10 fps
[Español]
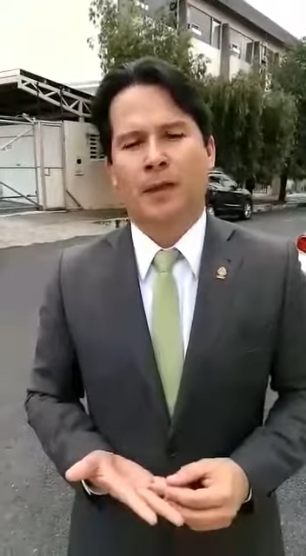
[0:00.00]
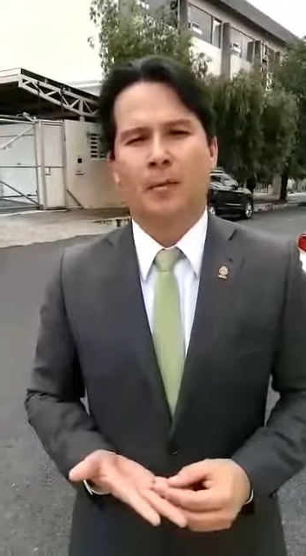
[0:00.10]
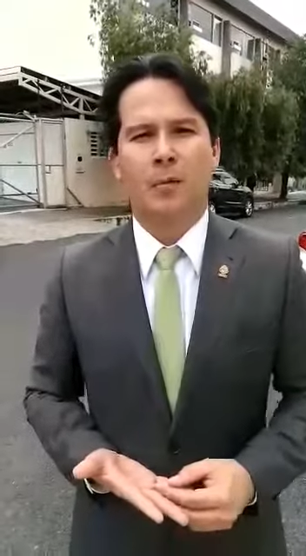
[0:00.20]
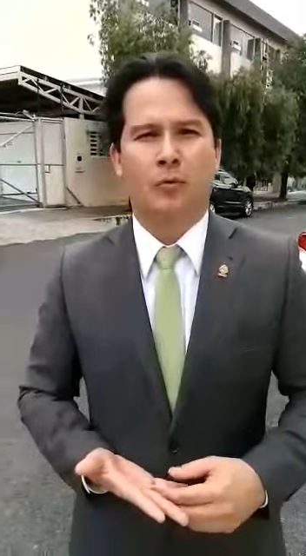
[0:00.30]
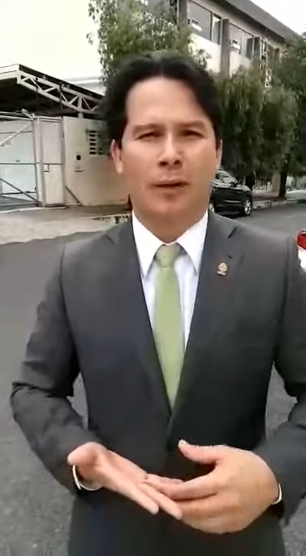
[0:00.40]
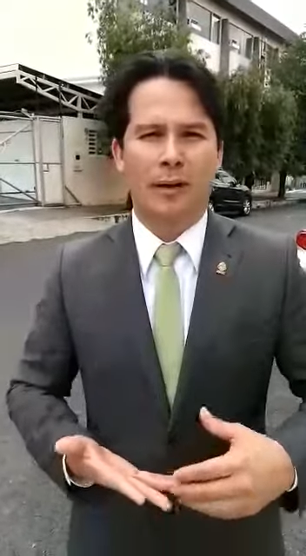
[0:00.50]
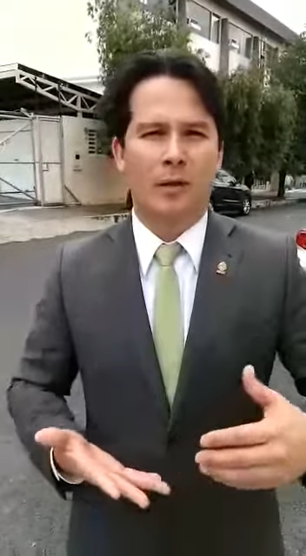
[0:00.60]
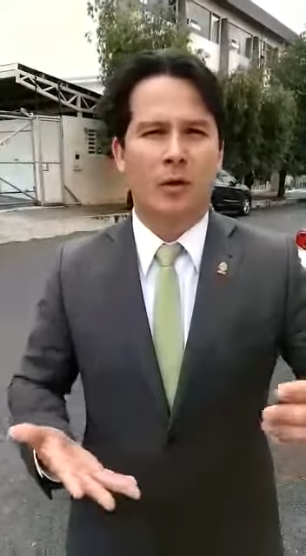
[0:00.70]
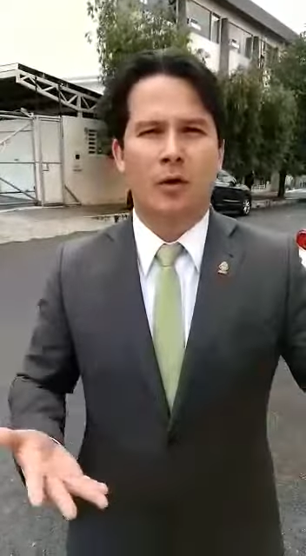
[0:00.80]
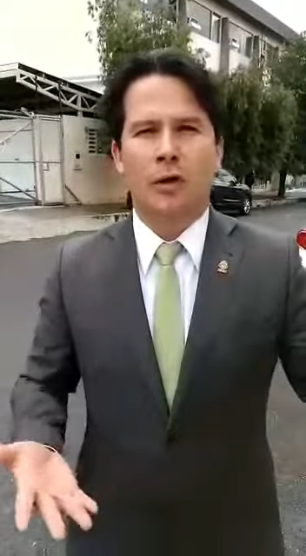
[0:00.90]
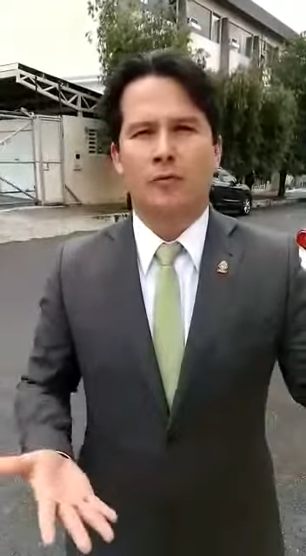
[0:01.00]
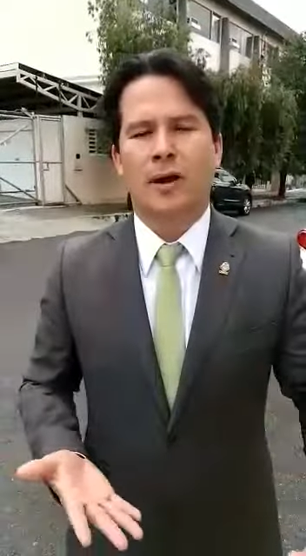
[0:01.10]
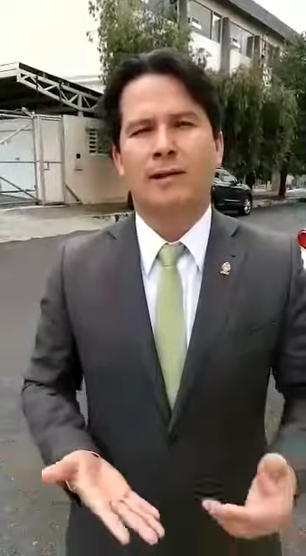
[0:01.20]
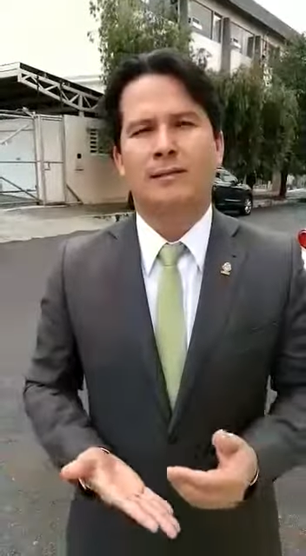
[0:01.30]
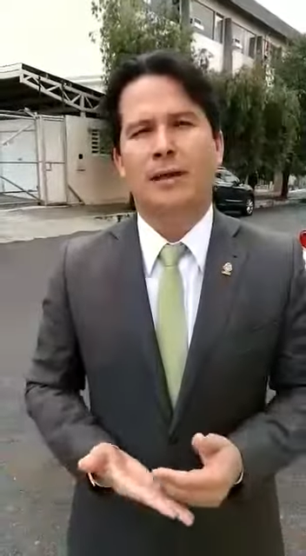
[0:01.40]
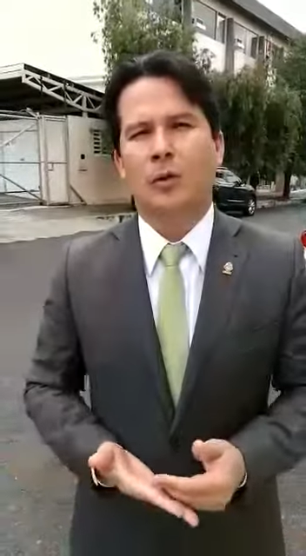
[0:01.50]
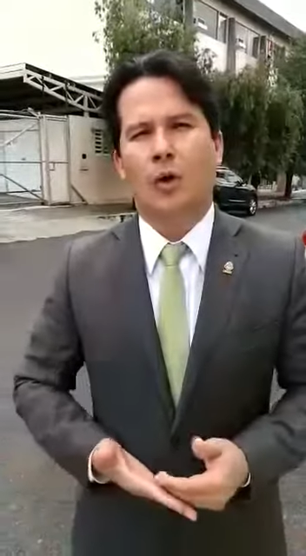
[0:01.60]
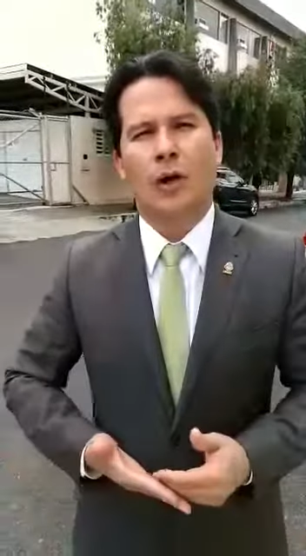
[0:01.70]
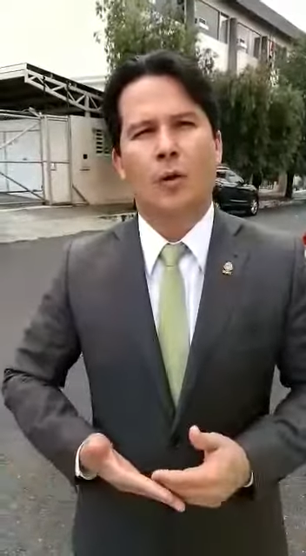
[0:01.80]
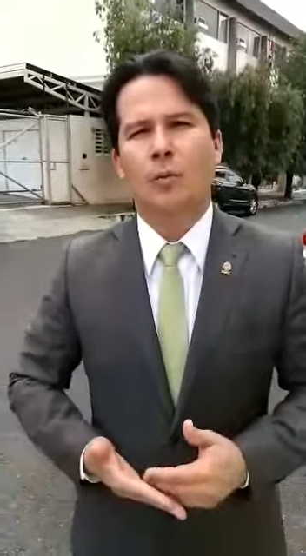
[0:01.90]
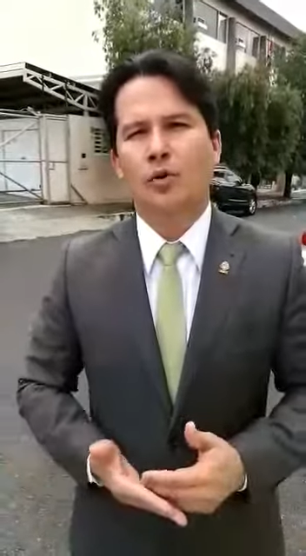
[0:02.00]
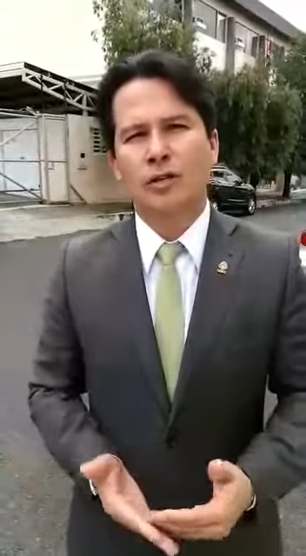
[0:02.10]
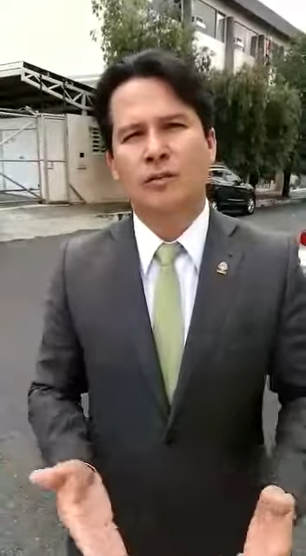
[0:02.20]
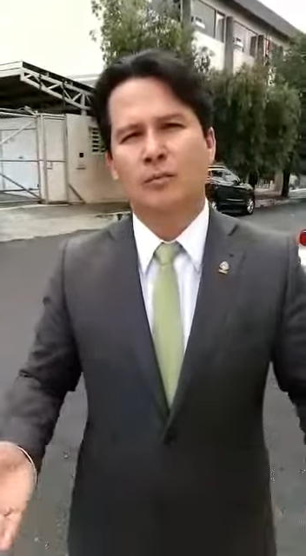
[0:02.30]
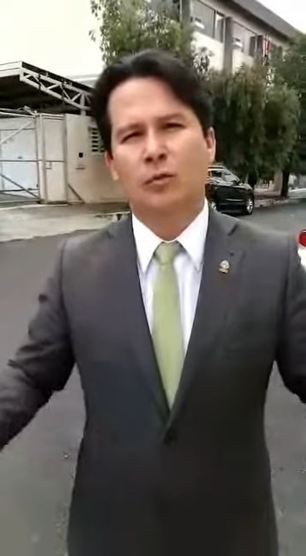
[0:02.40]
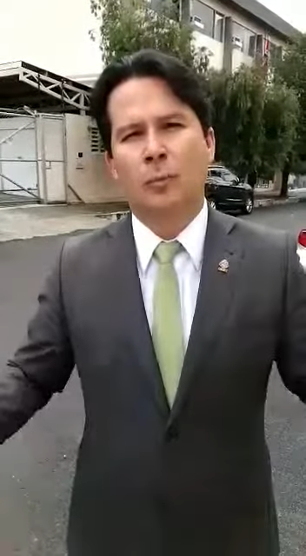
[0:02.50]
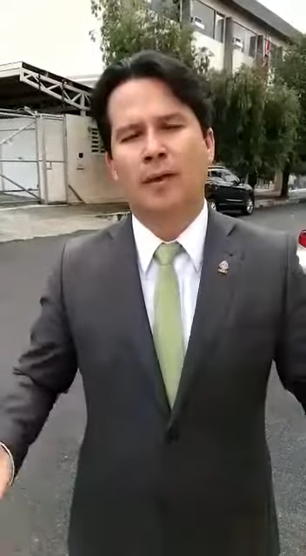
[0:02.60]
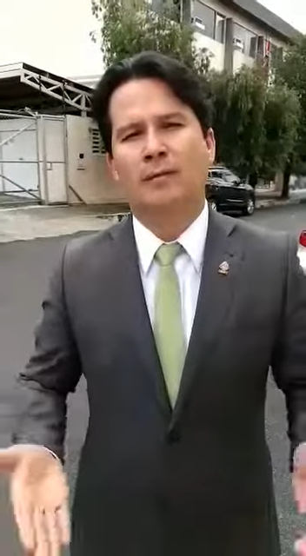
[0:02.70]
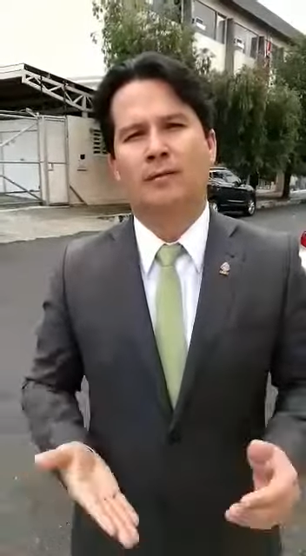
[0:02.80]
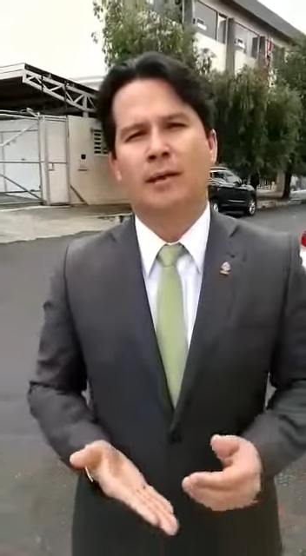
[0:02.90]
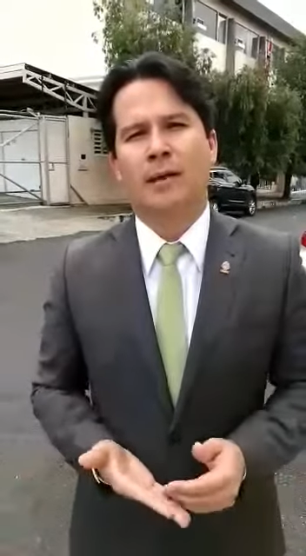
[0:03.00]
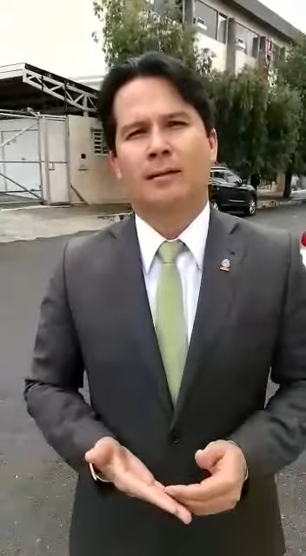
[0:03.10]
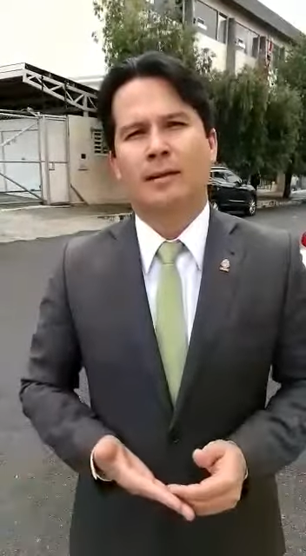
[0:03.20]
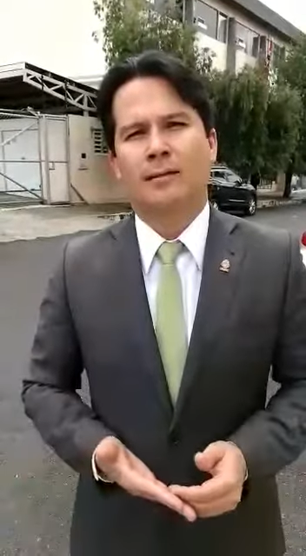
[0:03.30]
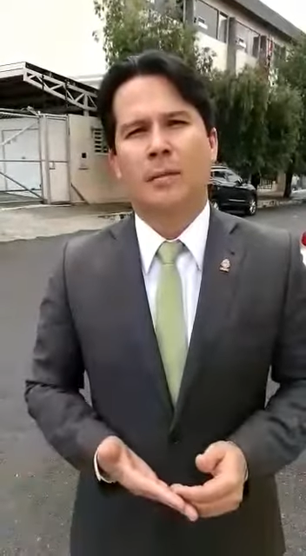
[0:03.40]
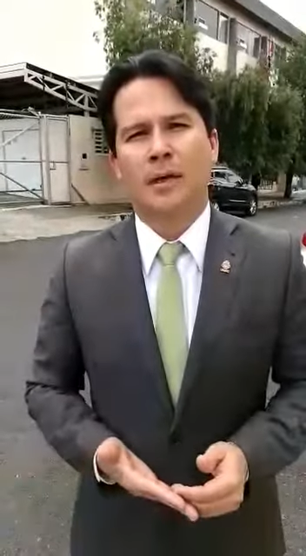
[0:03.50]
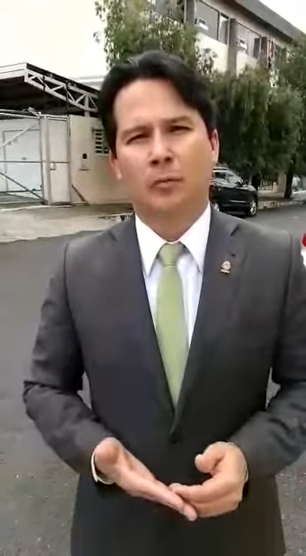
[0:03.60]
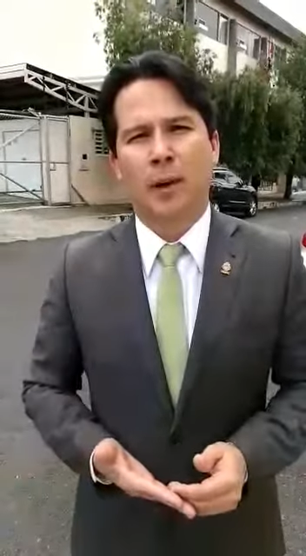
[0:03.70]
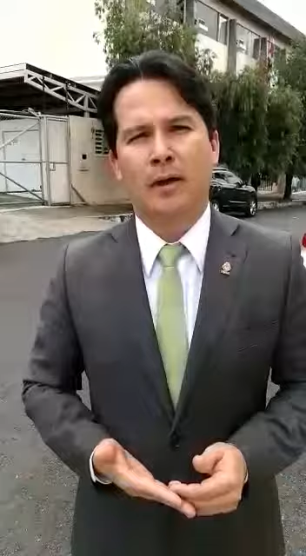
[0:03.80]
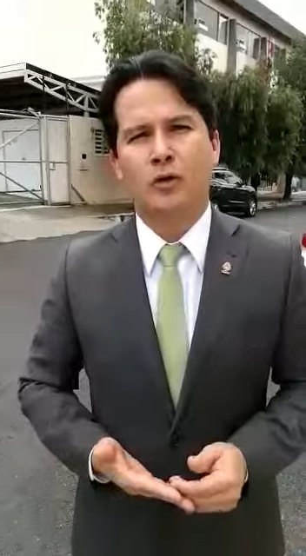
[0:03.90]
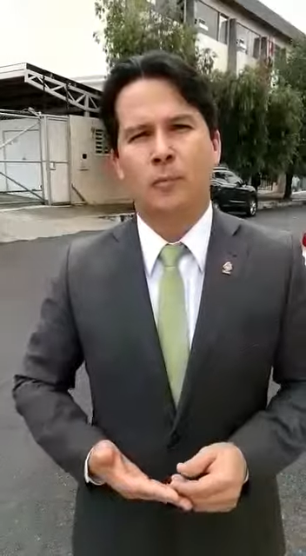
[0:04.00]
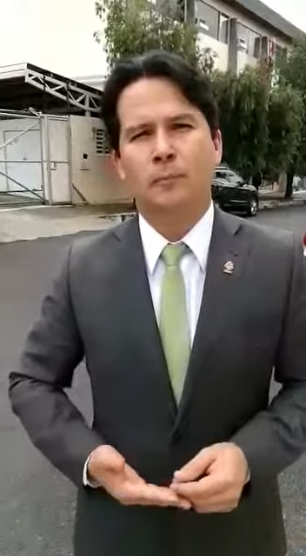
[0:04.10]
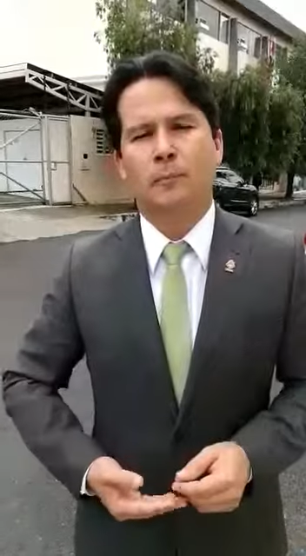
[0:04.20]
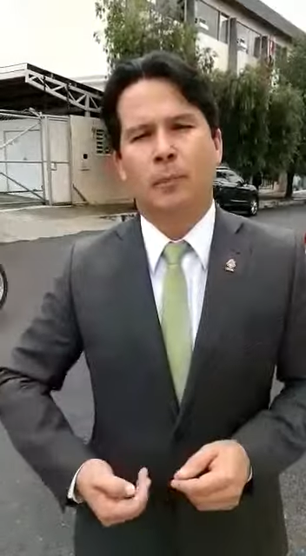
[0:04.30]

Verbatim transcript: que hemos venido realizando a lo largo de muchísimos meses desde mi despacho,